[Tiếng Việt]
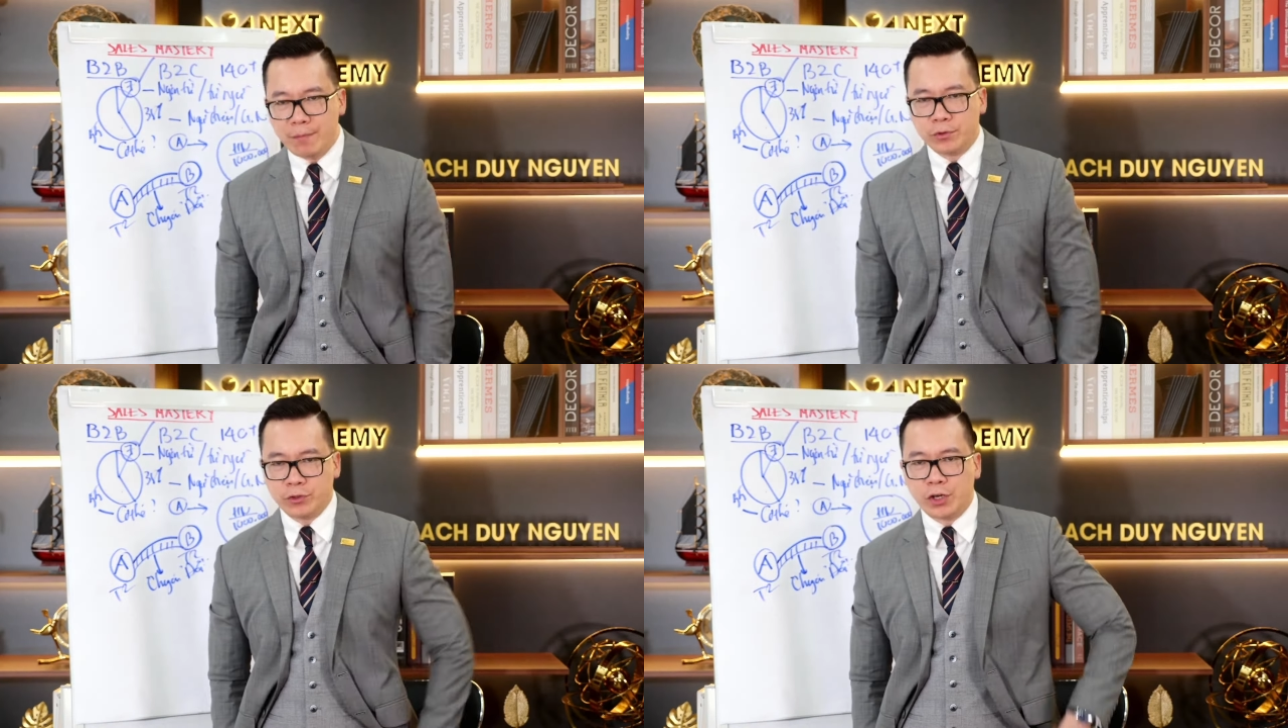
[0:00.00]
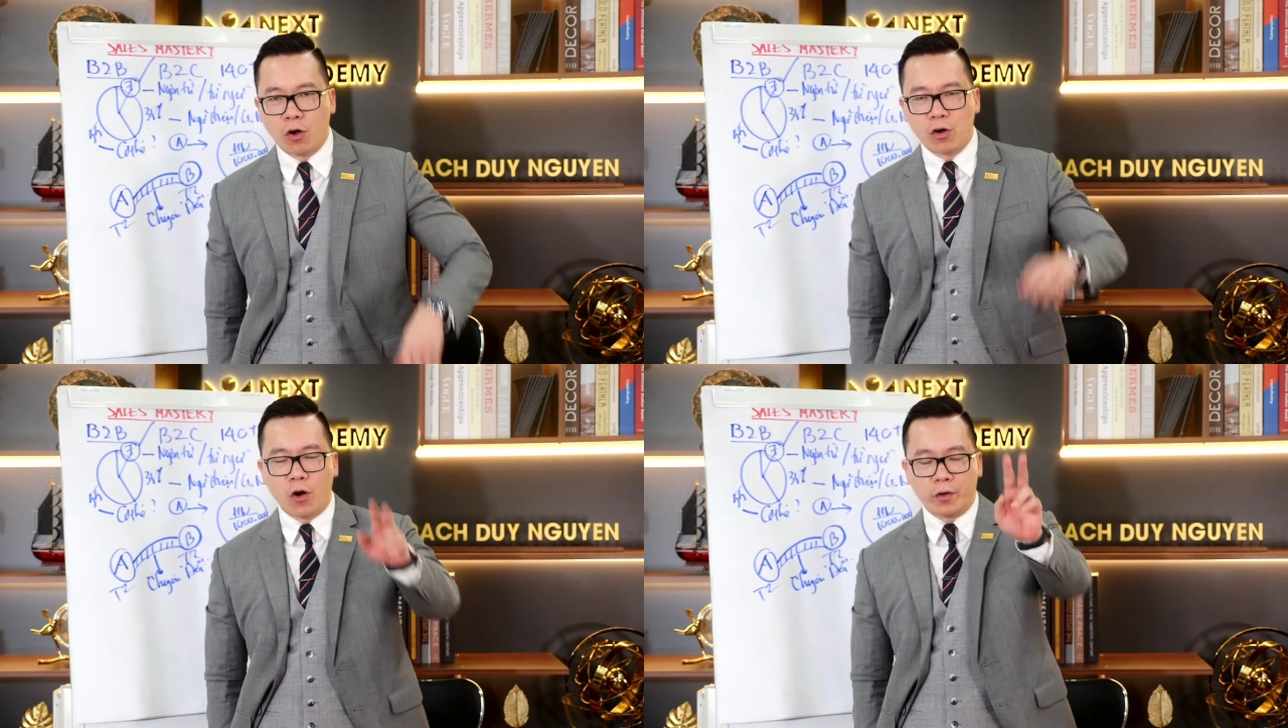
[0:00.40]
Duy có
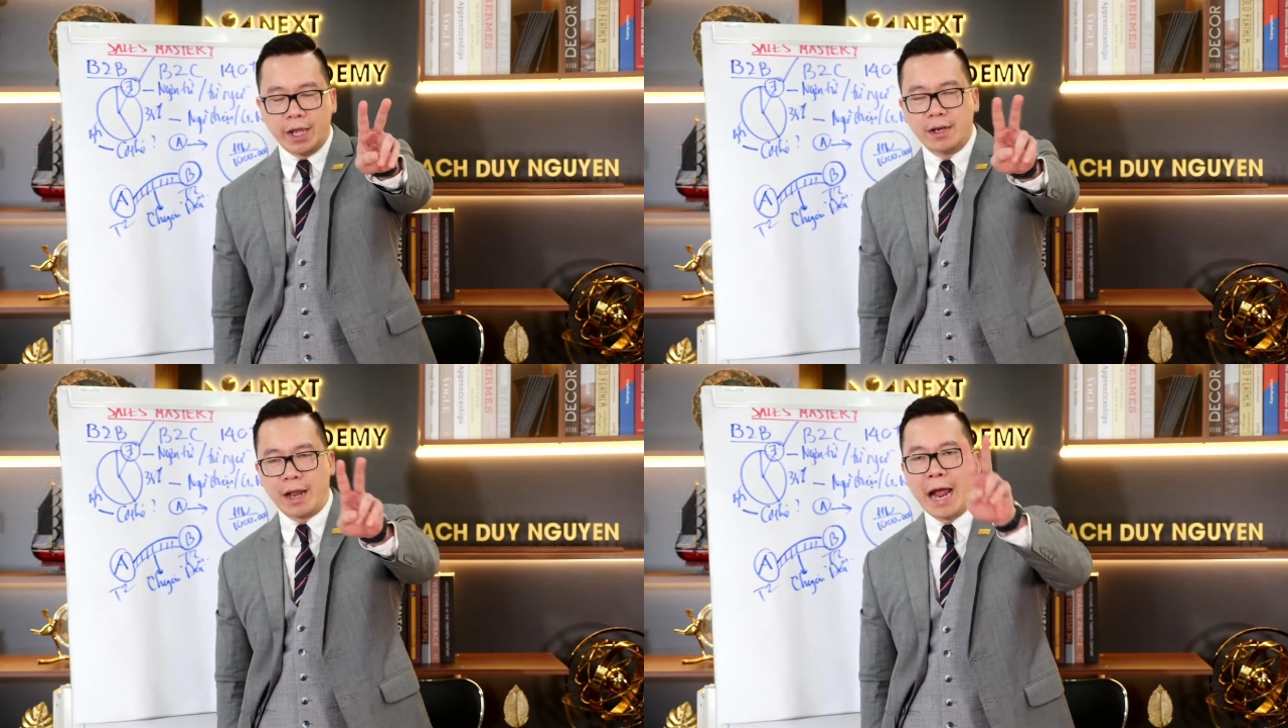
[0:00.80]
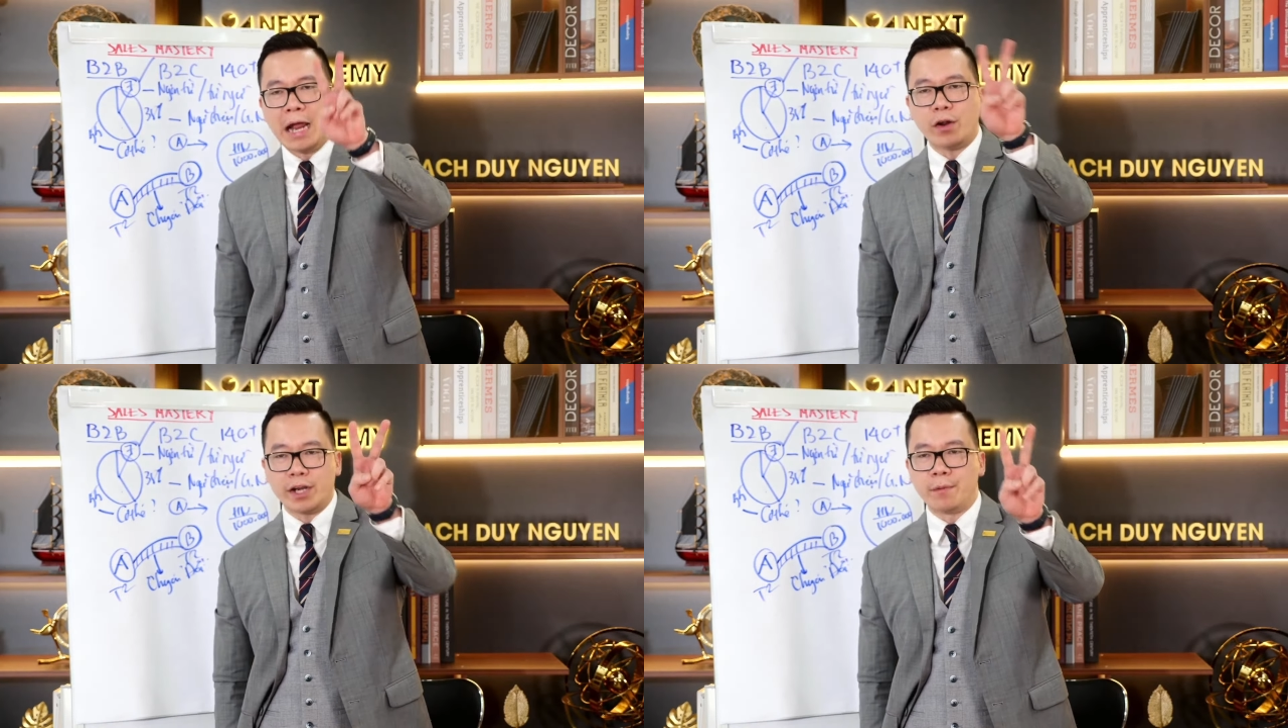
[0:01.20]
gọi tên hai
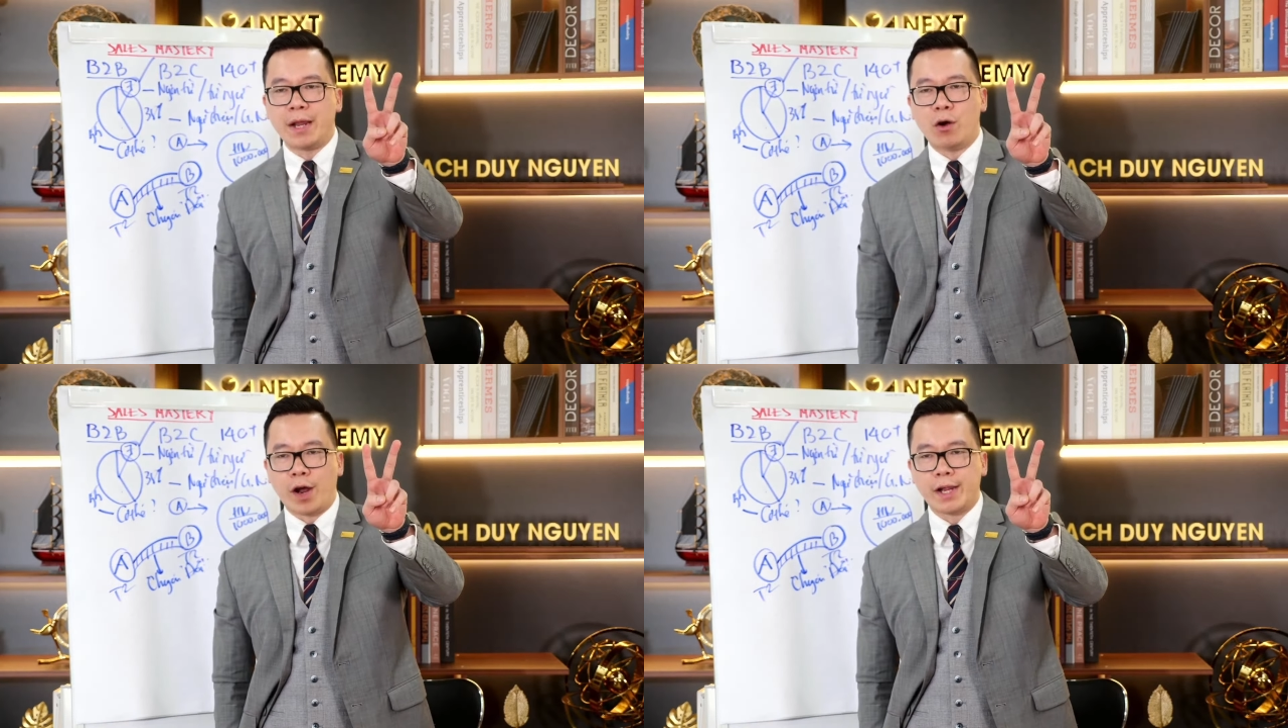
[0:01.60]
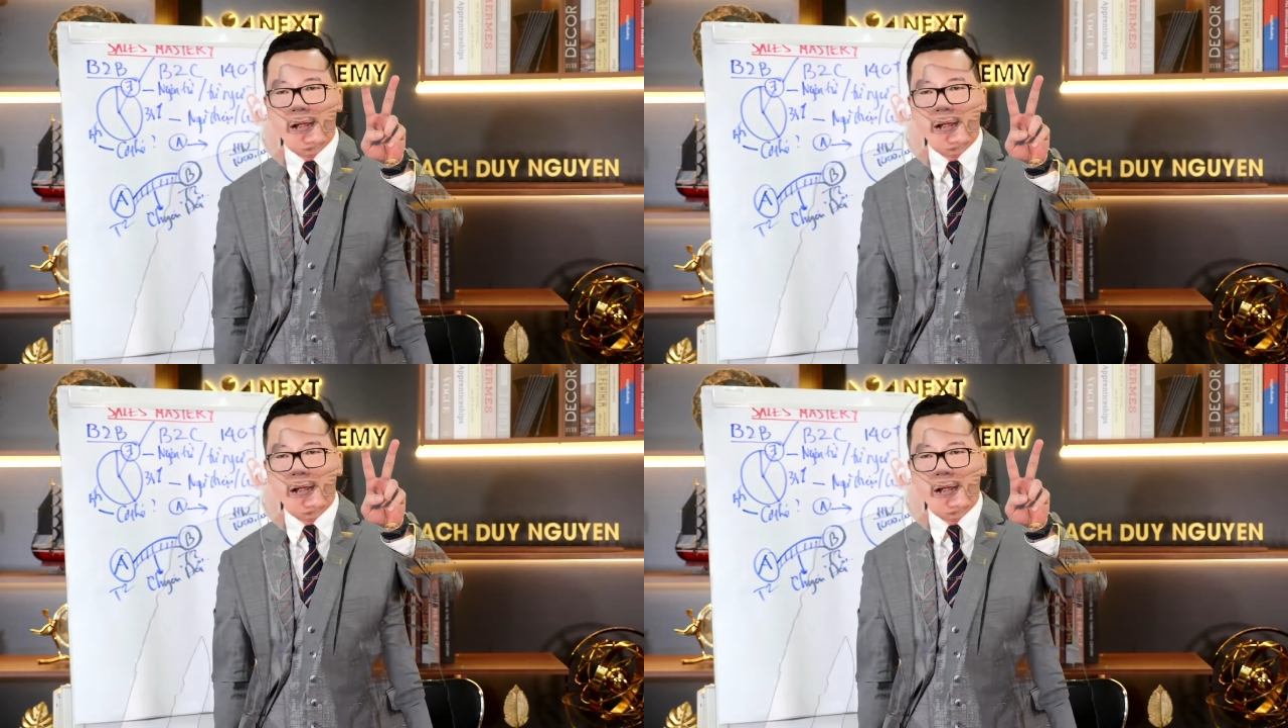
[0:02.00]
loại điểm đau của khách hàng: